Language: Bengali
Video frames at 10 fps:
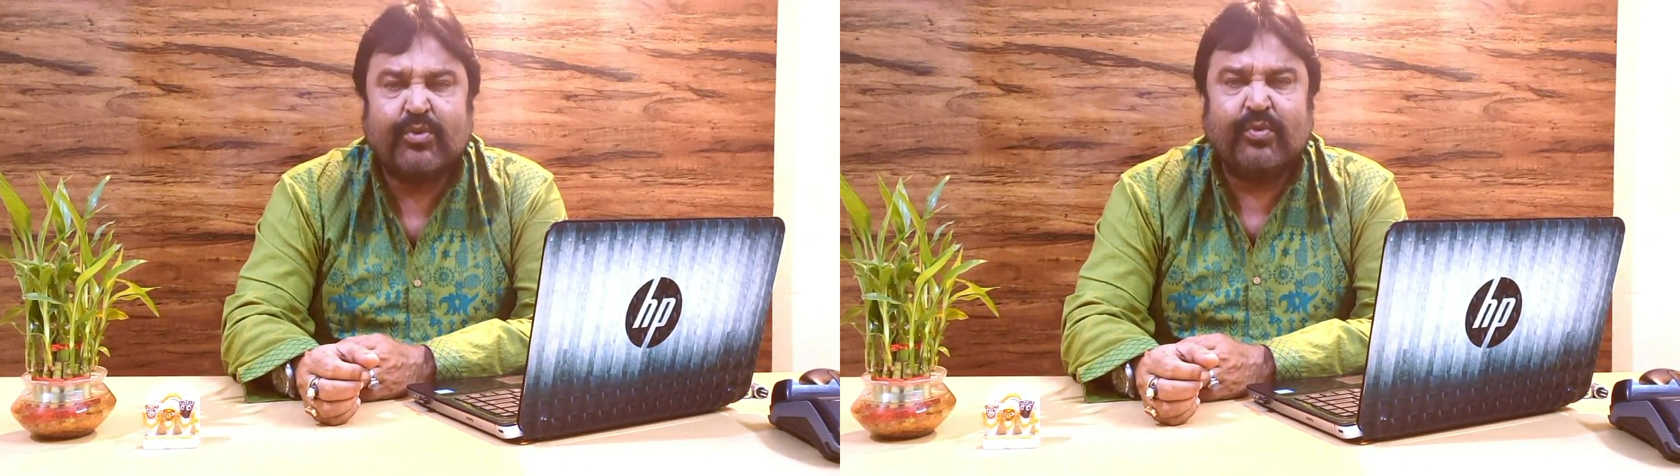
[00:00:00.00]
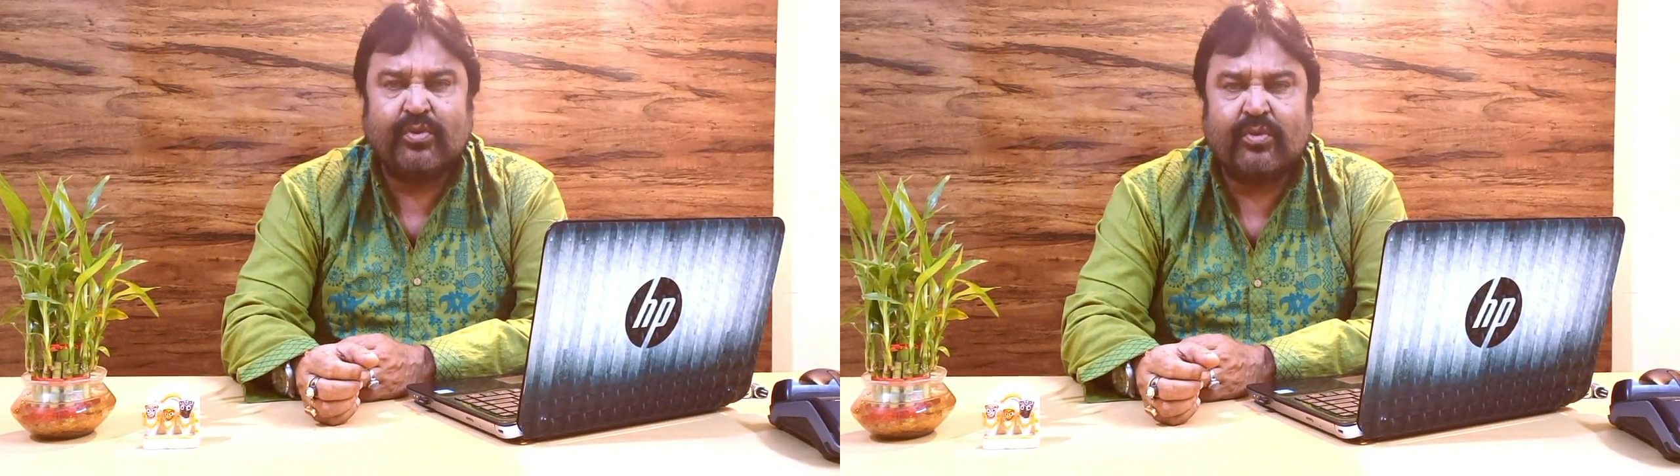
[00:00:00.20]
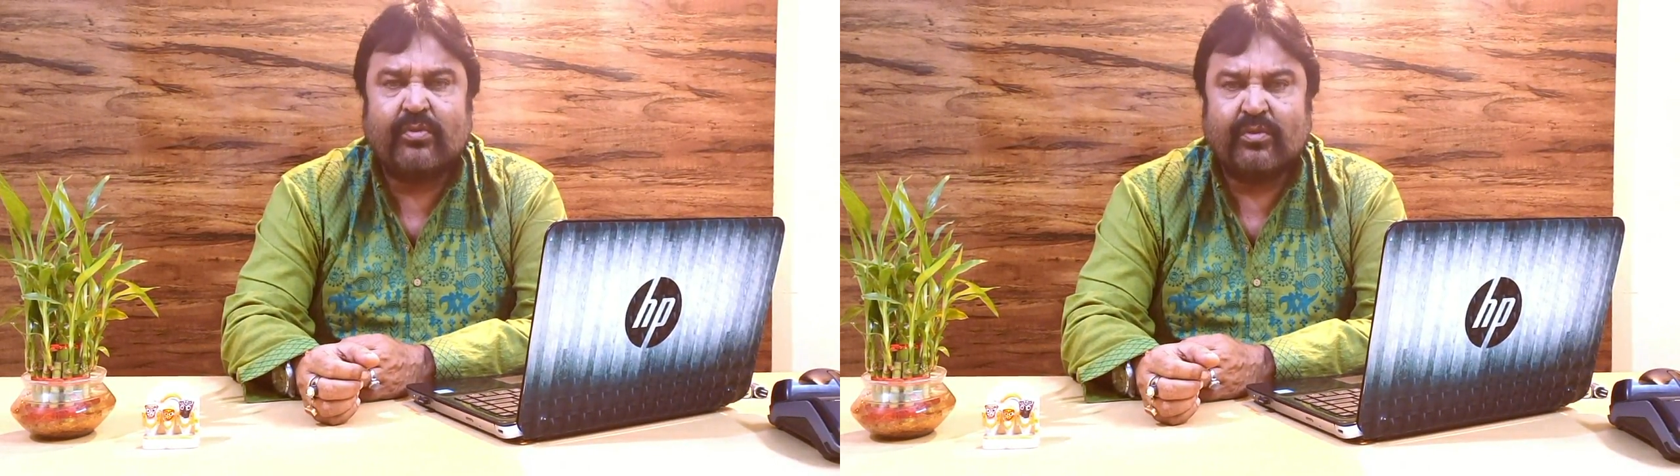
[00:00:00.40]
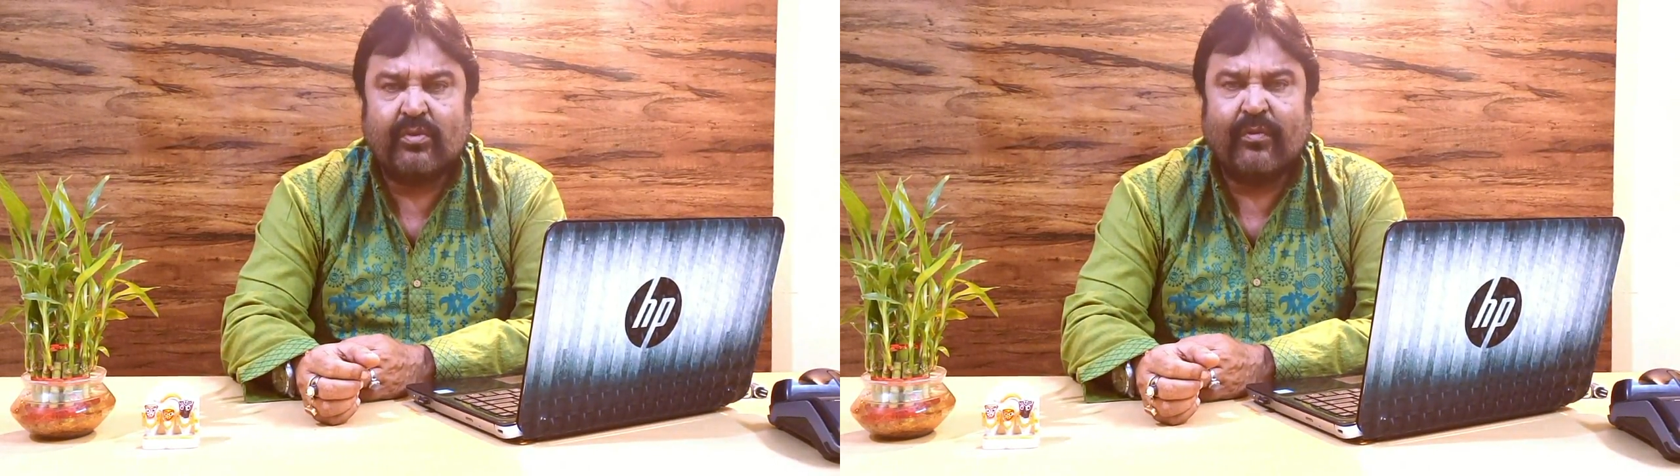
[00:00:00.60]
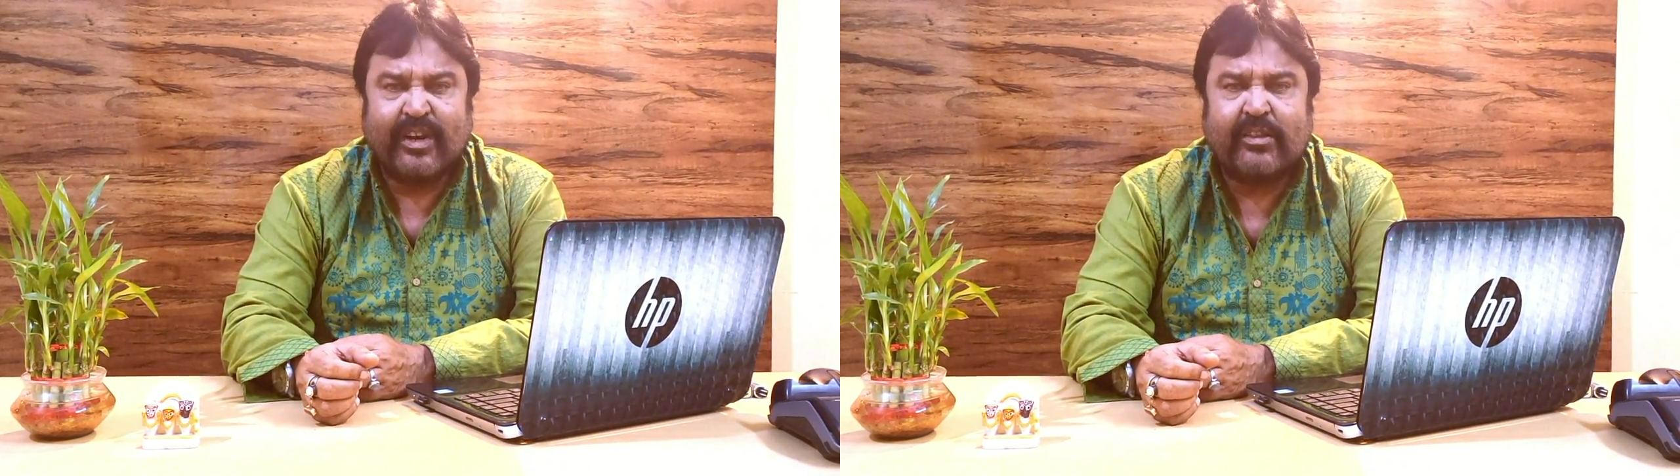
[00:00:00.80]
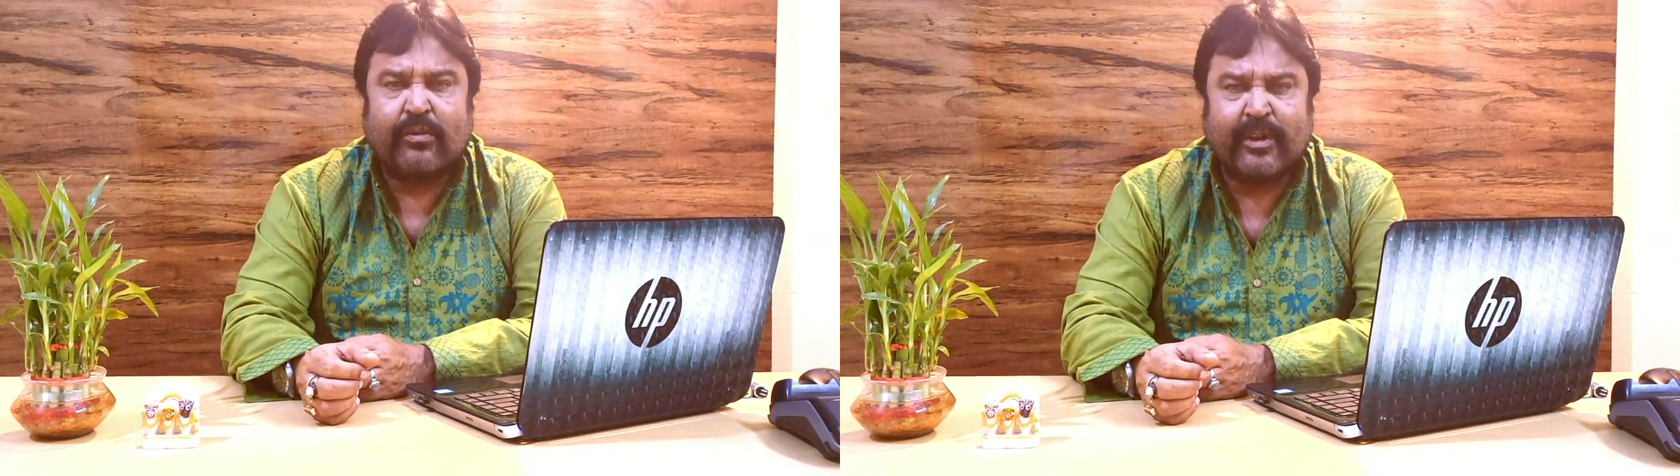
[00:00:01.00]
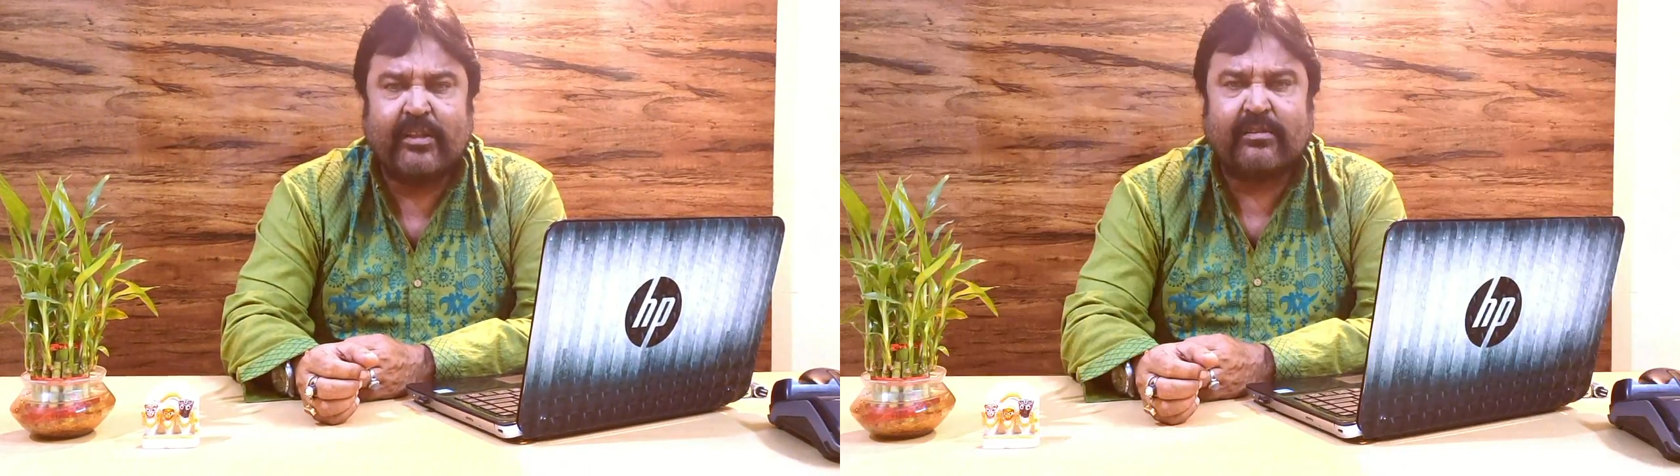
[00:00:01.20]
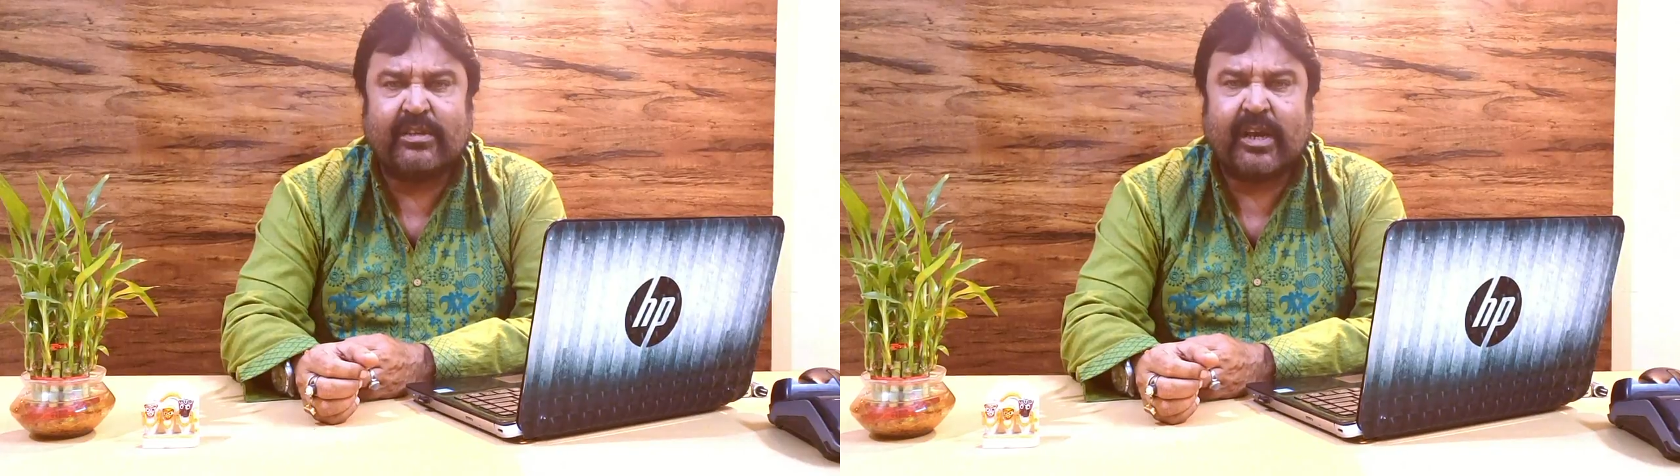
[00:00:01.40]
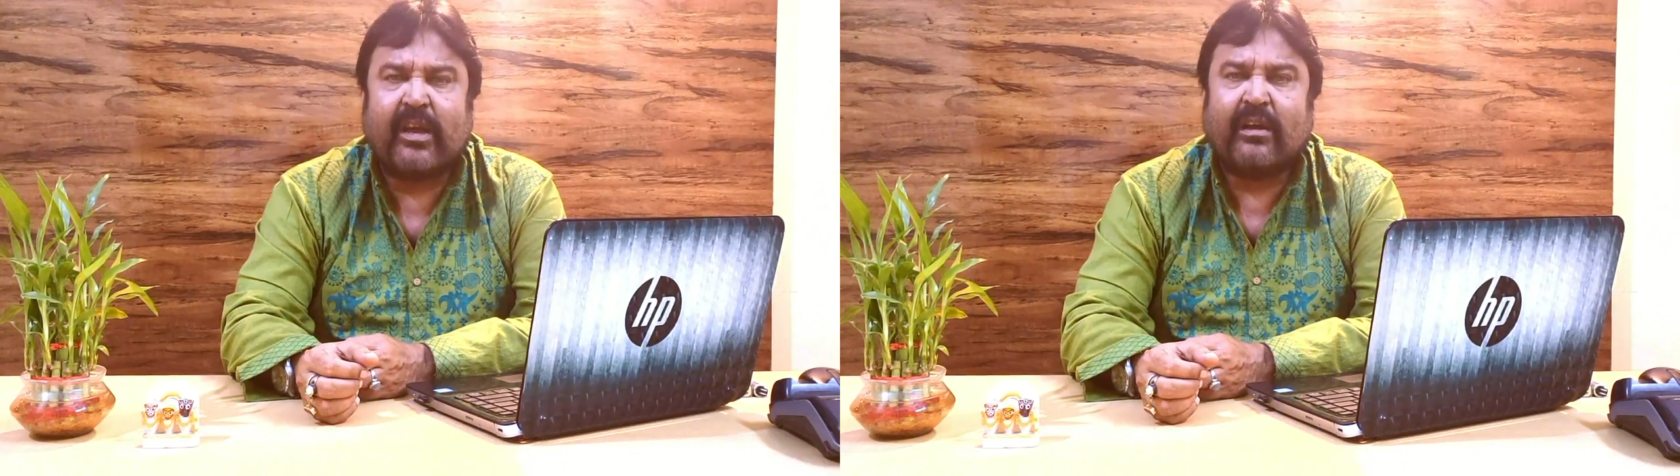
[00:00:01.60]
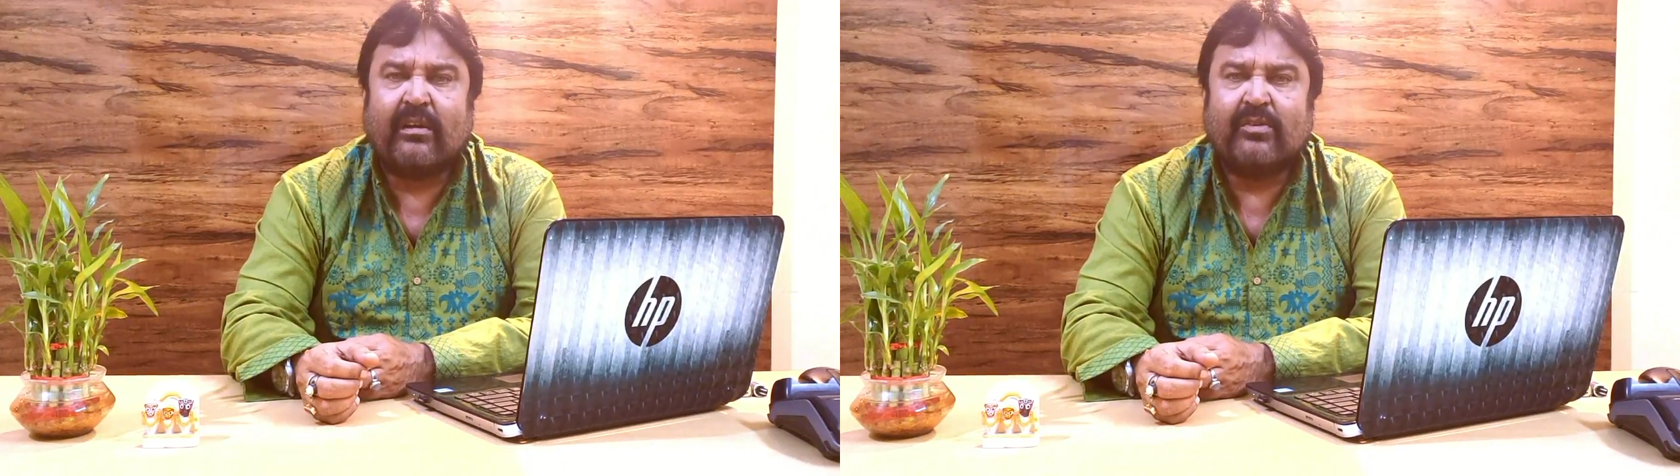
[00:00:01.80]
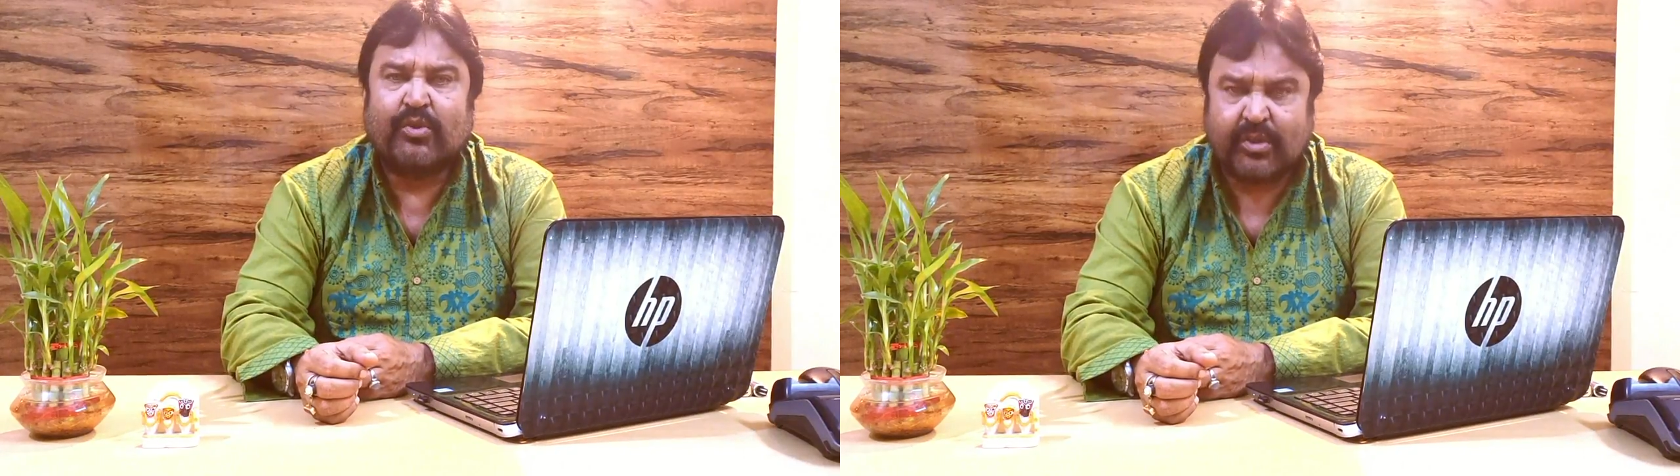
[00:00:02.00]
প্রচুর অভিনেতা অভিনেত্রী যারা